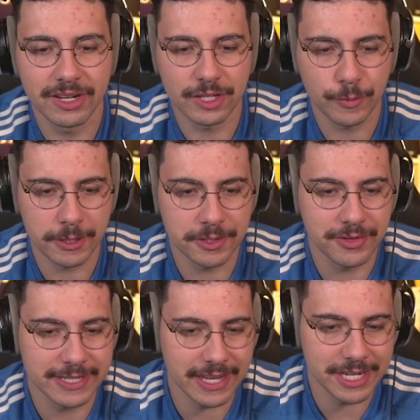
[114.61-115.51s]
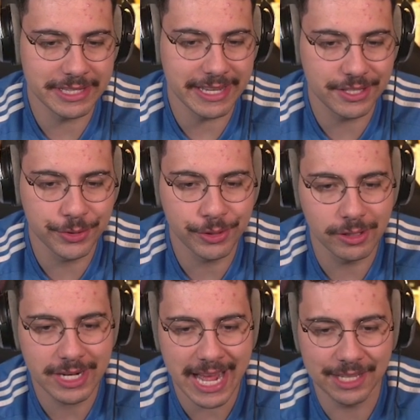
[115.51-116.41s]
vira é nosso próximo adversário, a gente tá em segundo
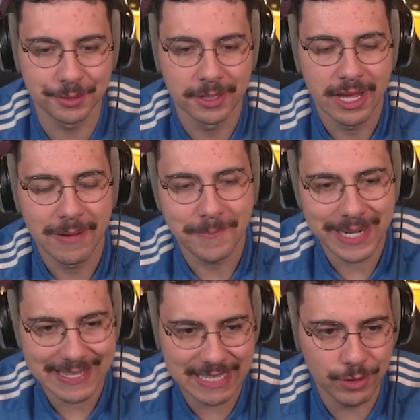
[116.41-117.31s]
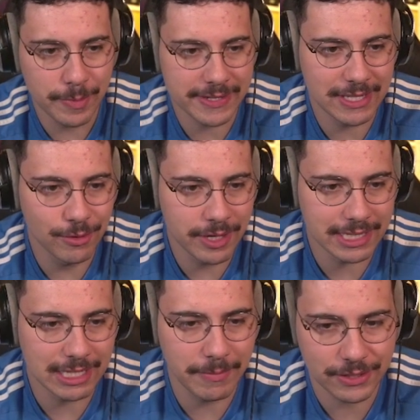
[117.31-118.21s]
colocado pra cima no Barcelona,
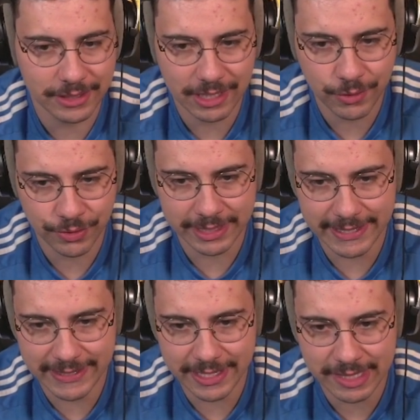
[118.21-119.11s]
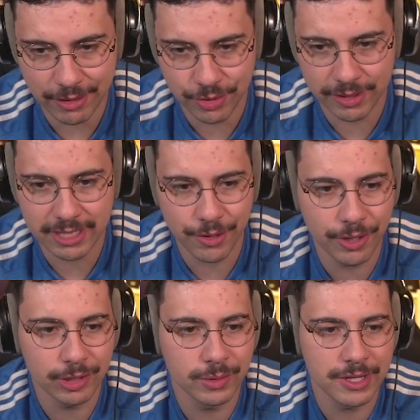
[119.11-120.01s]
tá? O Barcelona tá com 56, a gente tá com
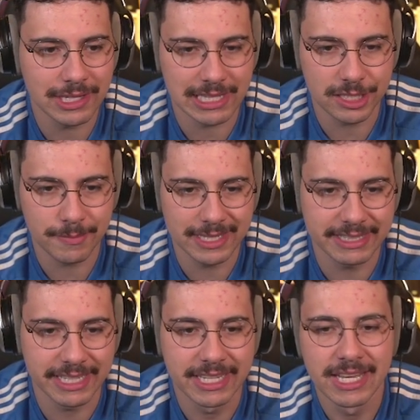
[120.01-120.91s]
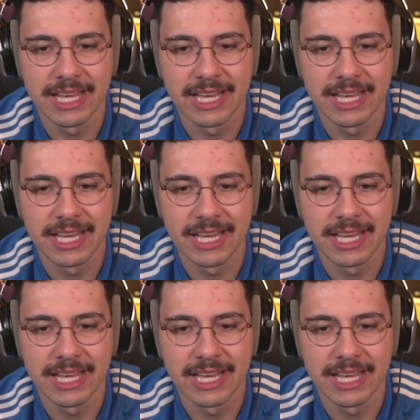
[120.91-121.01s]
58 e o Atlético de Madrid